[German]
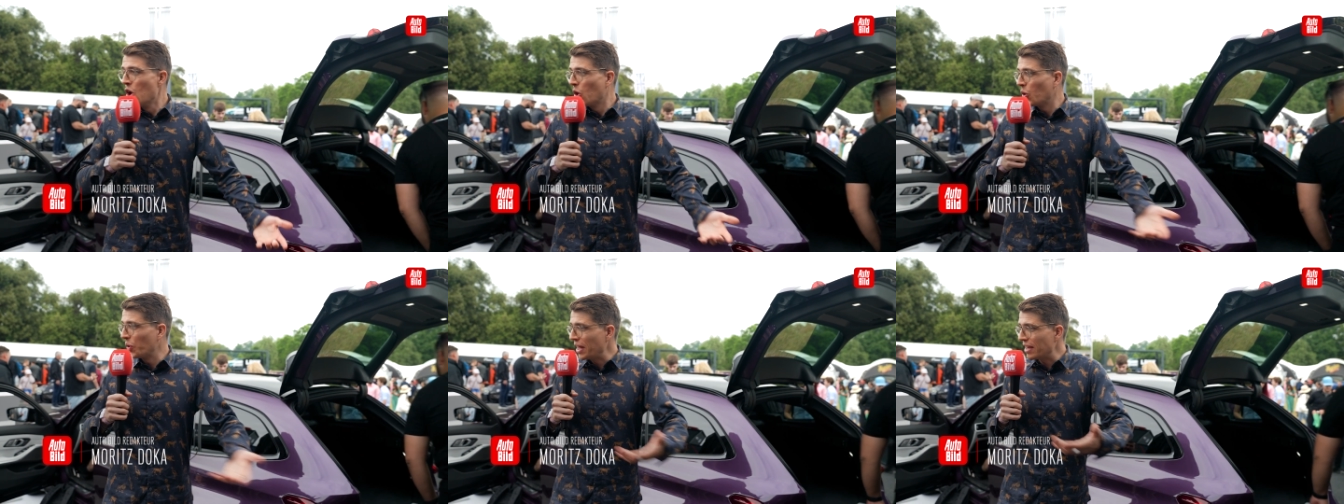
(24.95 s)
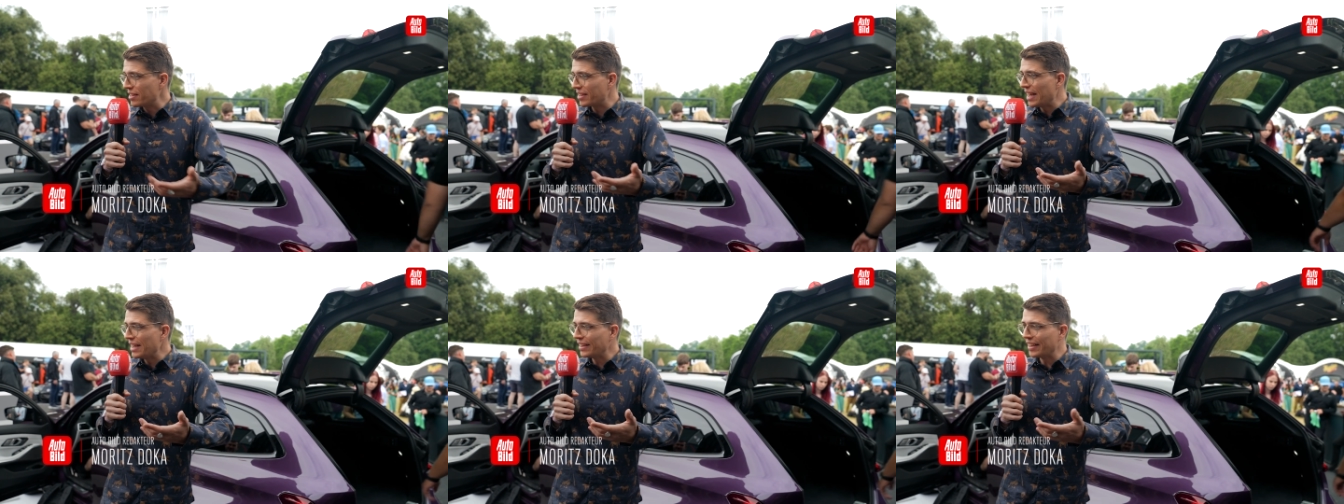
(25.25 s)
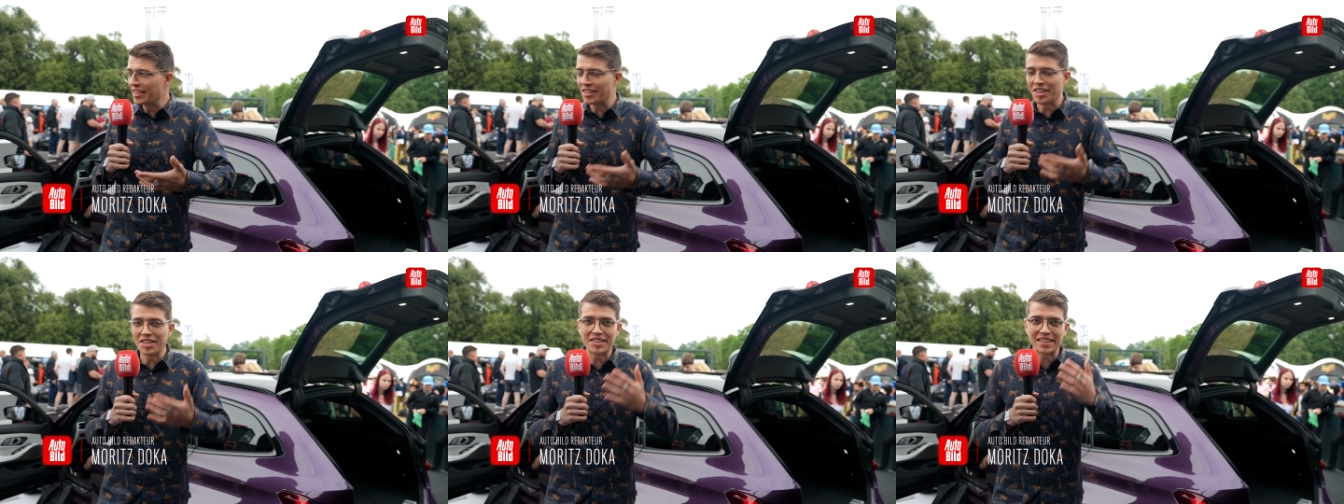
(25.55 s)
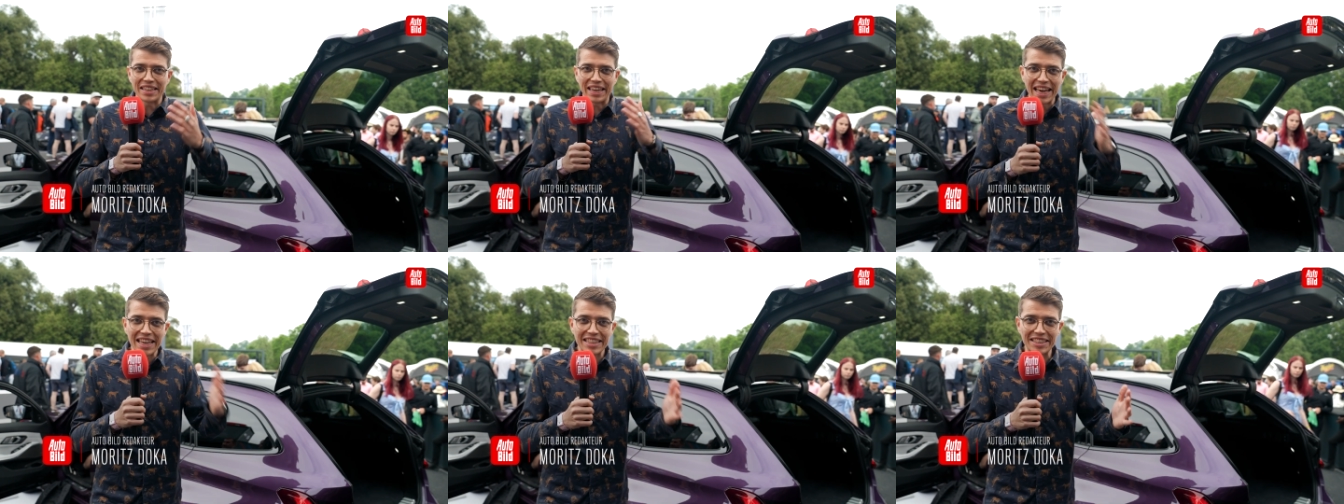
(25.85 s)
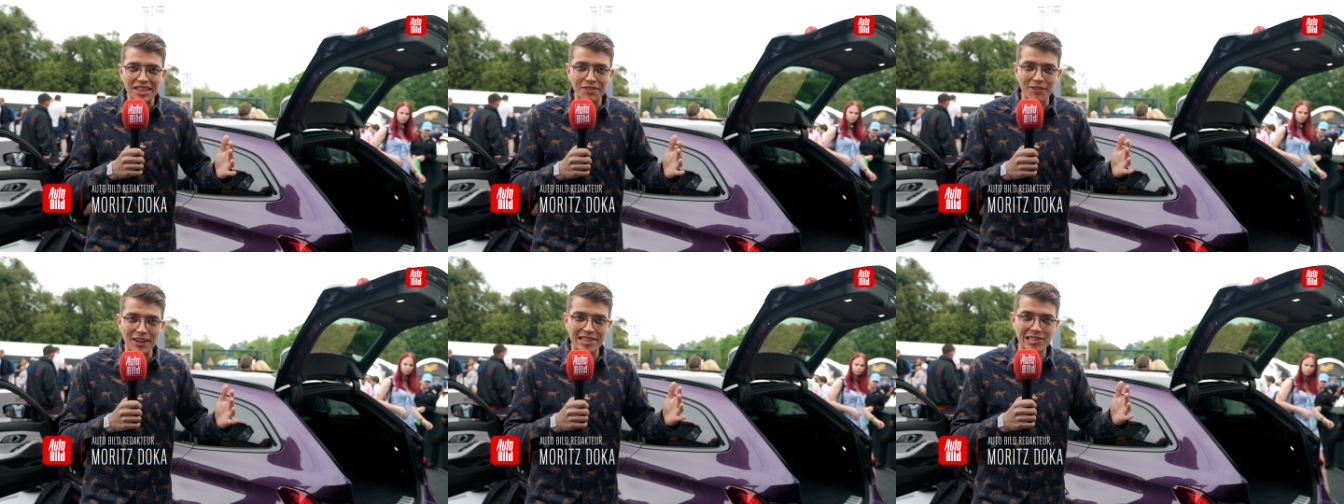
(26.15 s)
Und ihr seht, es ist
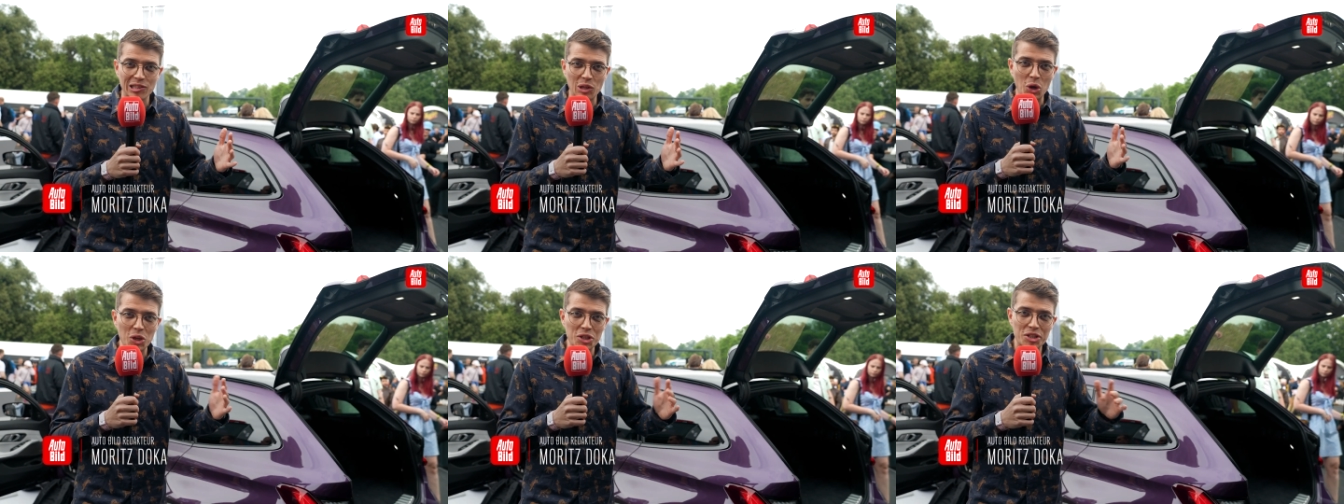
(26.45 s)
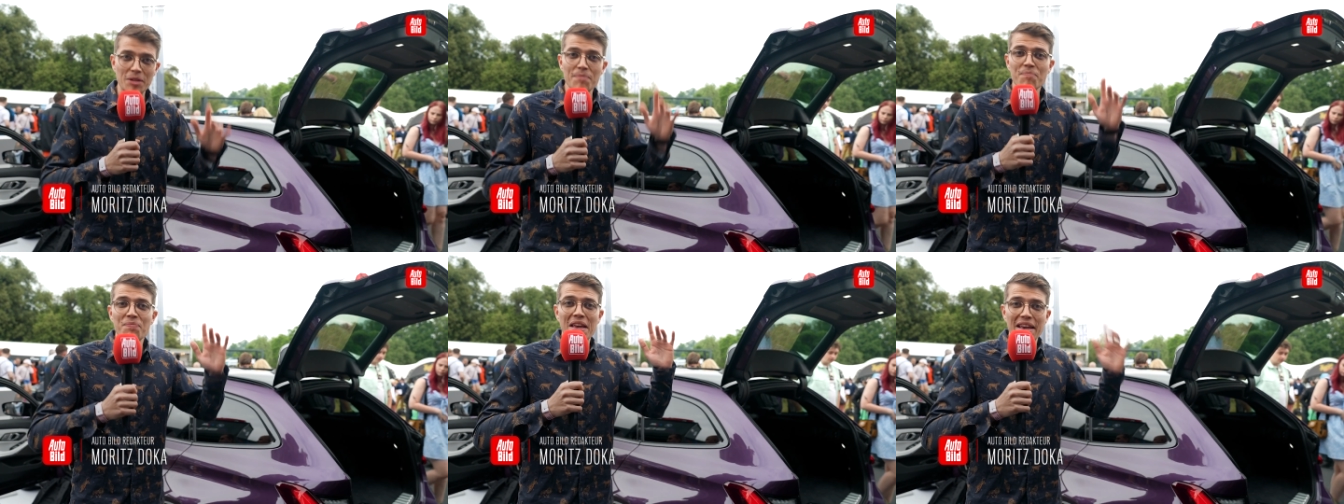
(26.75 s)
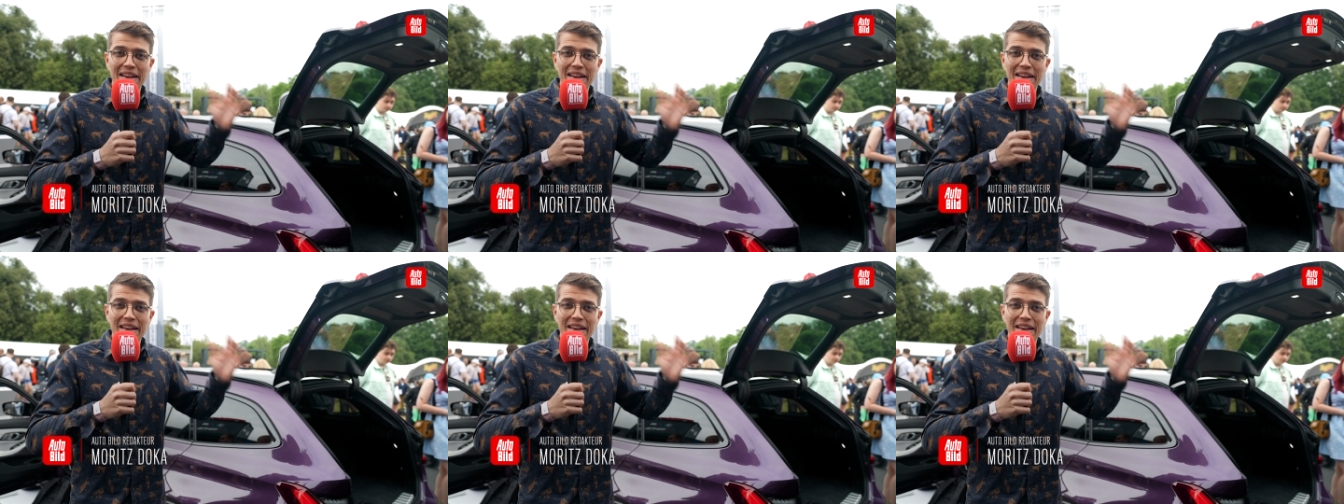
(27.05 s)
richtig was los.